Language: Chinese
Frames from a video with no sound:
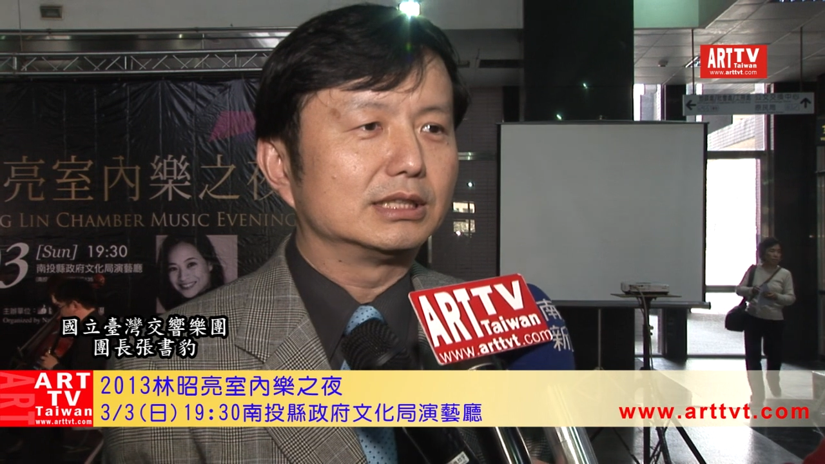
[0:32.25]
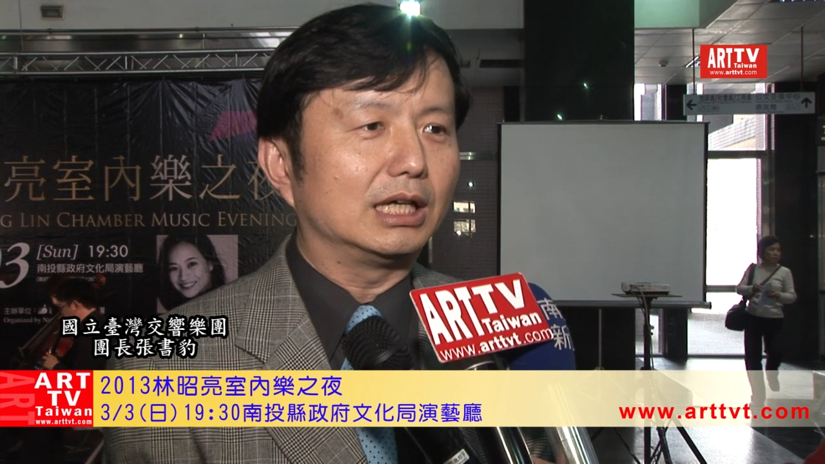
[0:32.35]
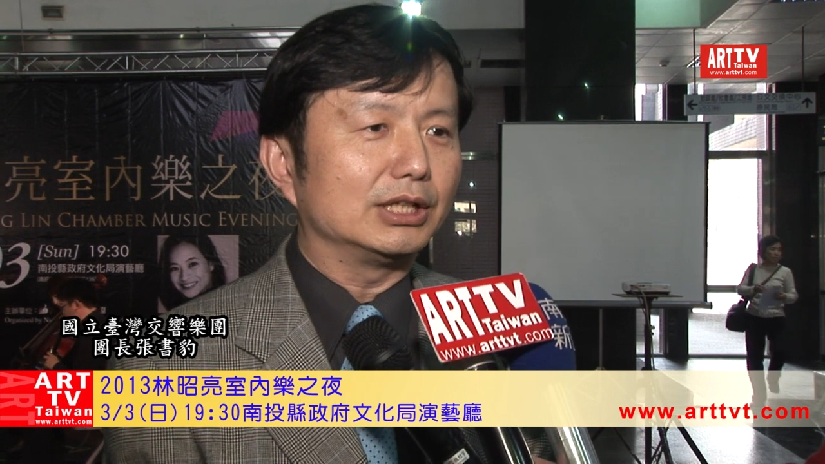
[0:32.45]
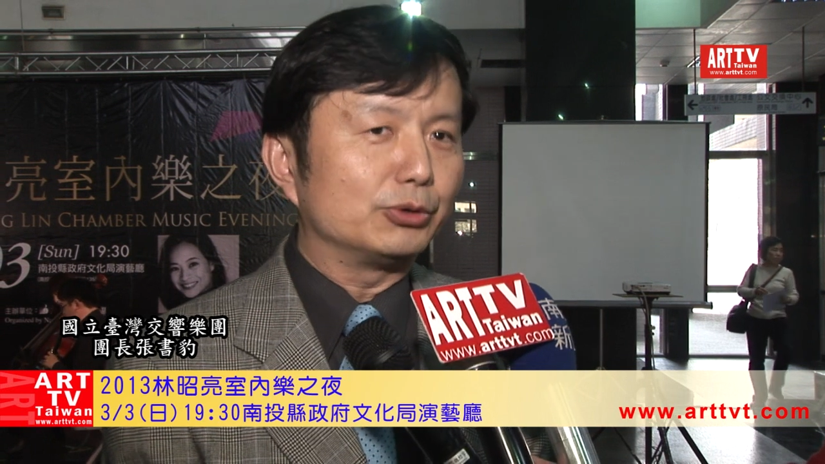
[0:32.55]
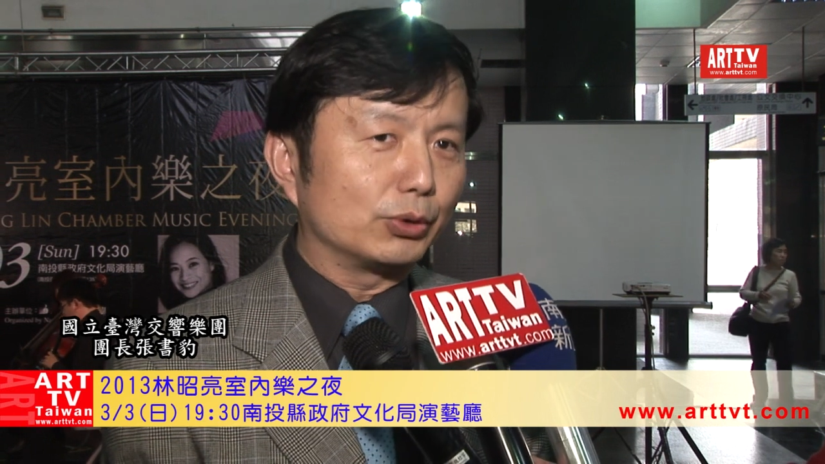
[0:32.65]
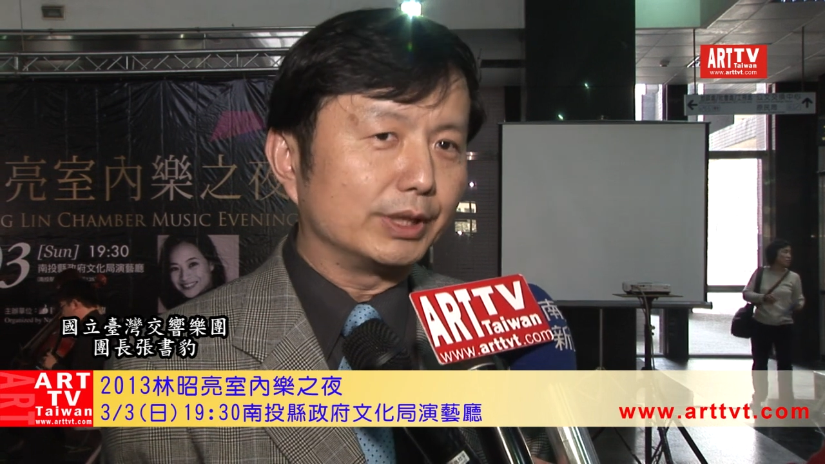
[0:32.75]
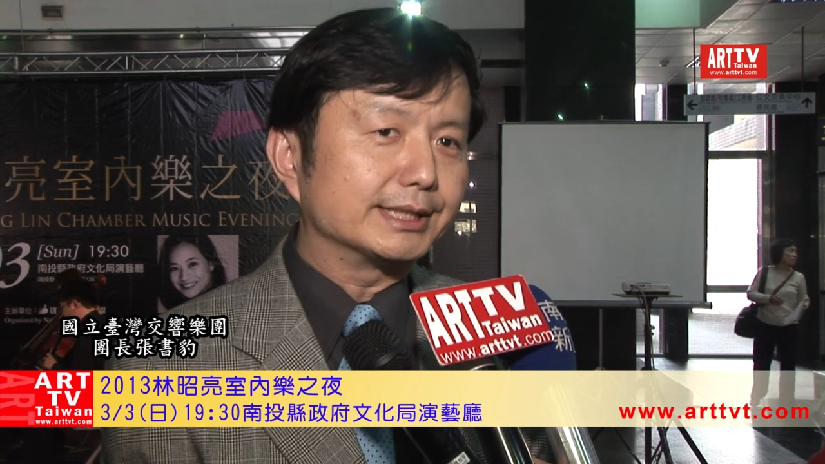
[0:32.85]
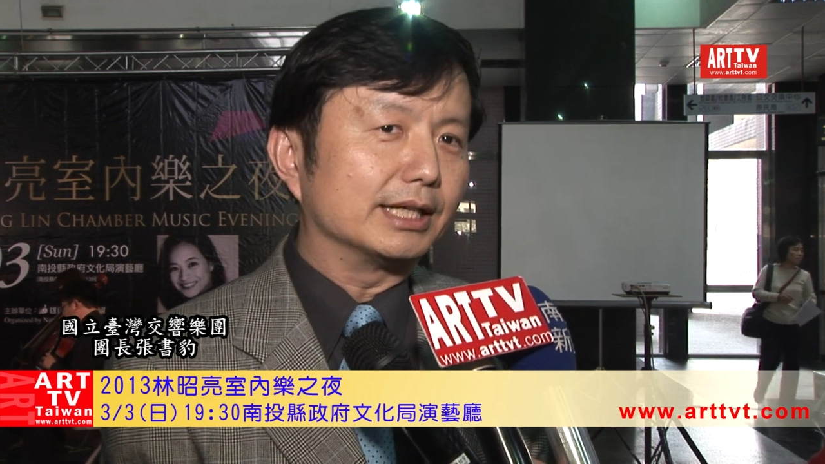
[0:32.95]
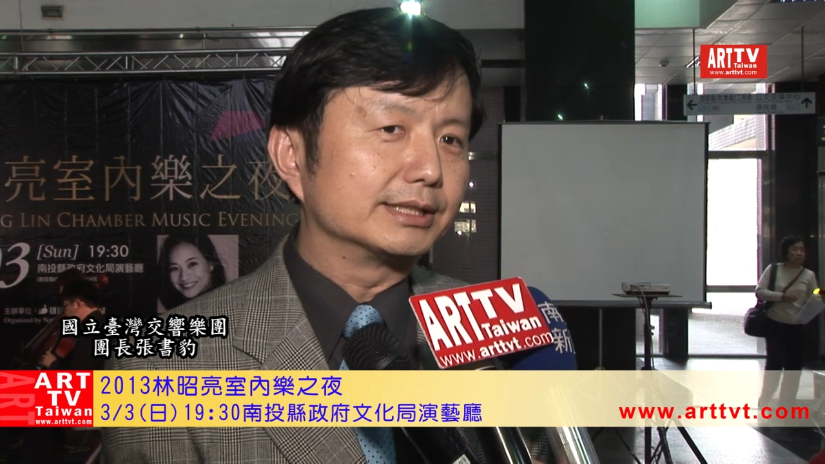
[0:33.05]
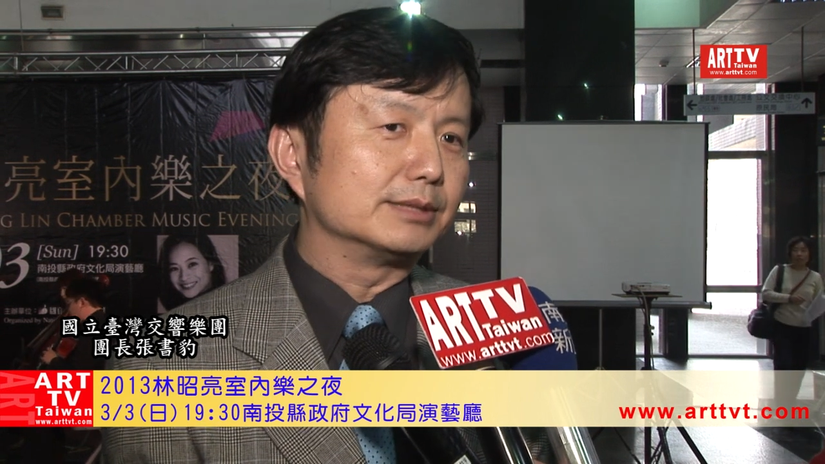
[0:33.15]
那音乐会
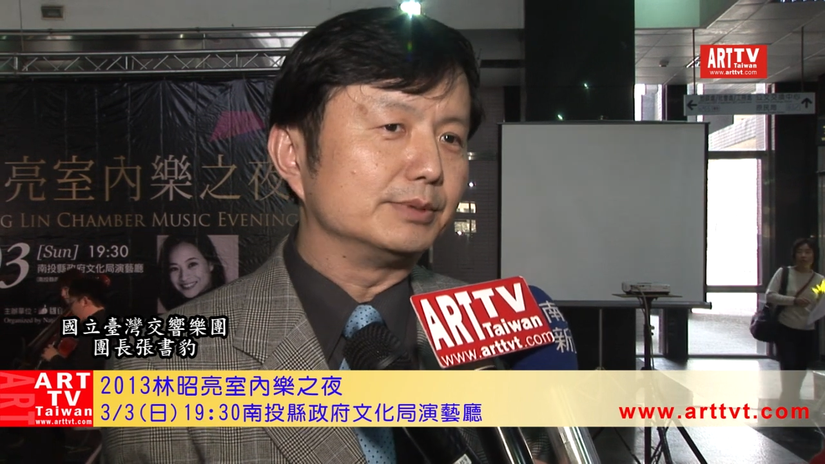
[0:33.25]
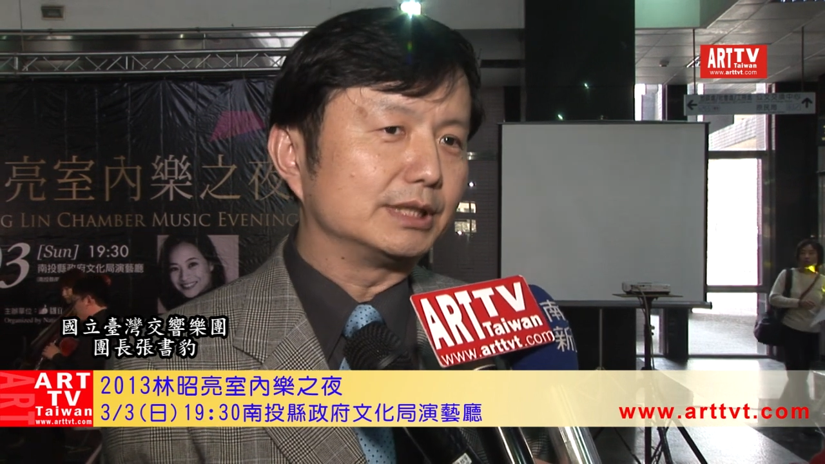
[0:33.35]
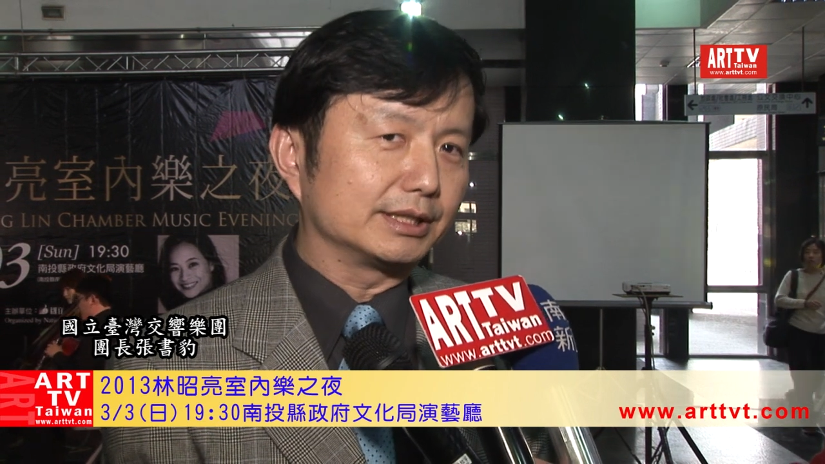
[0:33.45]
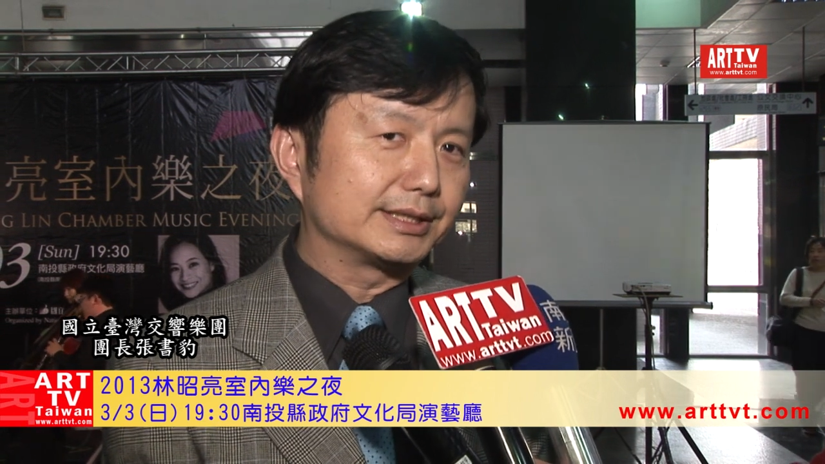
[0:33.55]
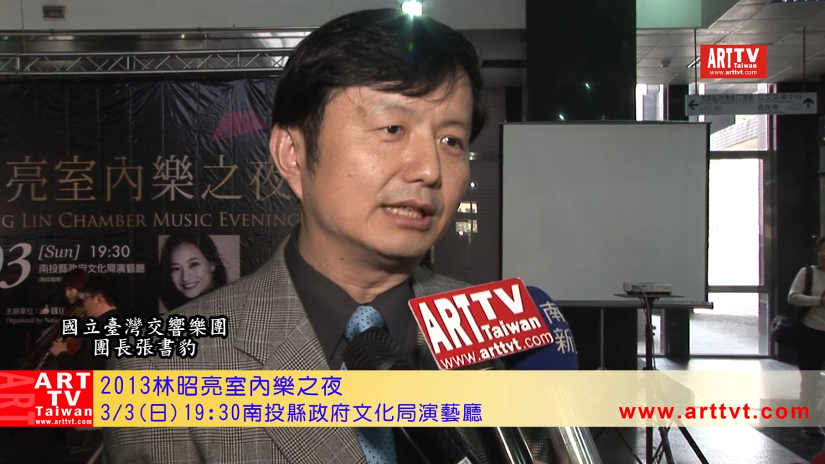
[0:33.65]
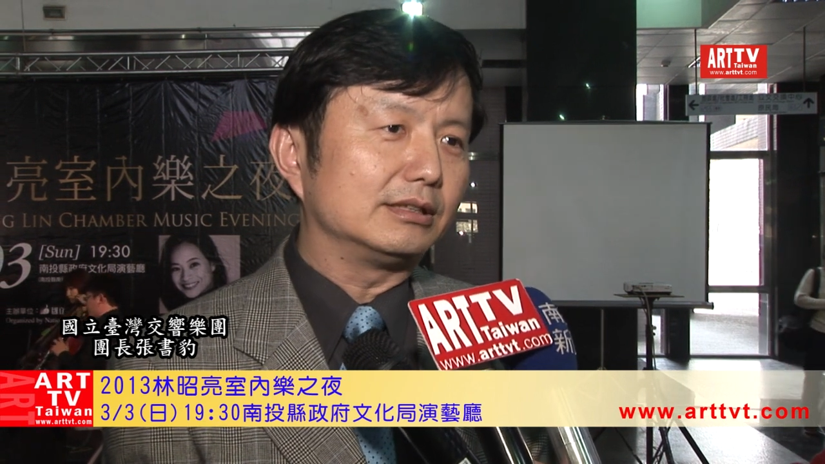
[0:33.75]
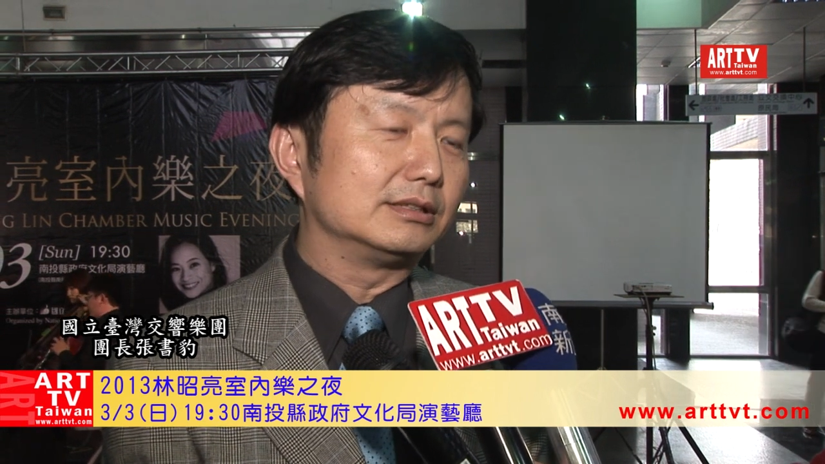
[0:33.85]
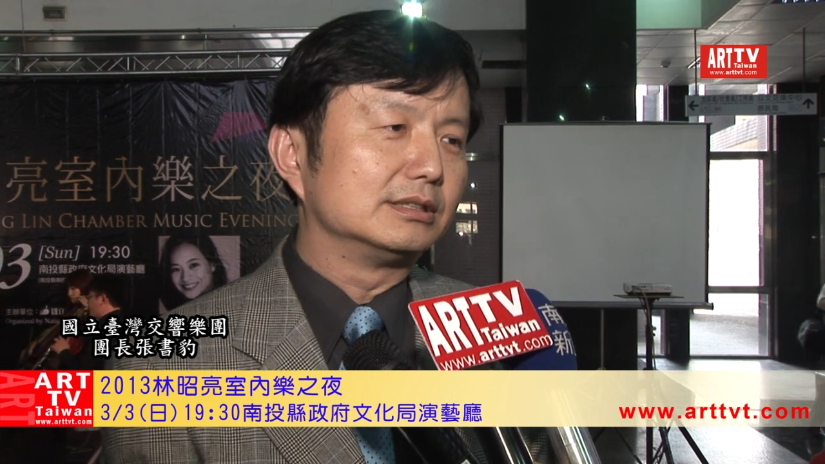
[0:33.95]
场次比较少。